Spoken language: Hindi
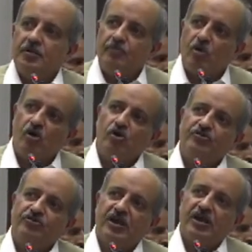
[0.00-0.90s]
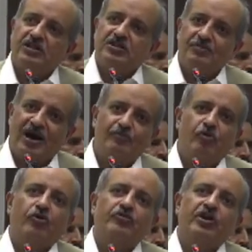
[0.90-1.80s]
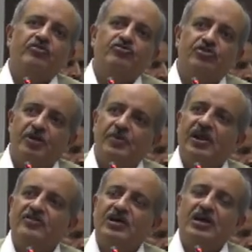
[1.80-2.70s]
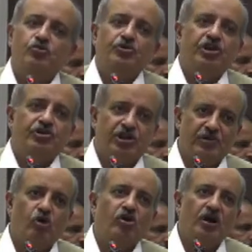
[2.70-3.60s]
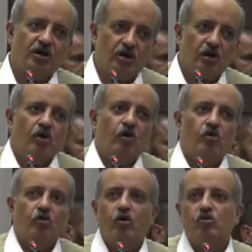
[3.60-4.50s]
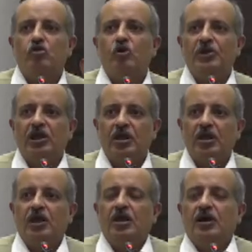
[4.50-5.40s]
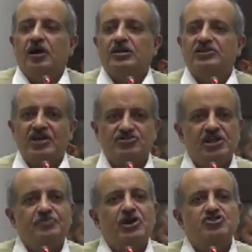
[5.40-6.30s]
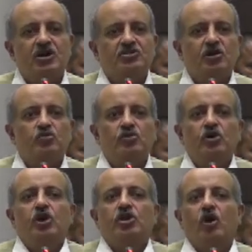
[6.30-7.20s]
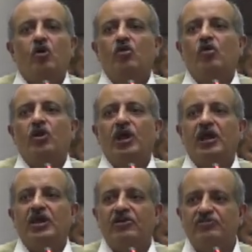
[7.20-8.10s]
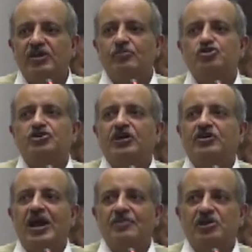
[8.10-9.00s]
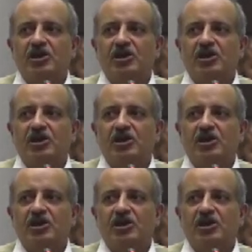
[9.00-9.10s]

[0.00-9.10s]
बोर्ड्स के तमाम बोर्ड्स के चेयरमैन हजरात उनकी टीमों का और उनको भी तहसीन पेश करता हूँ कि उन्होंने इसी मुश्किल टाइम के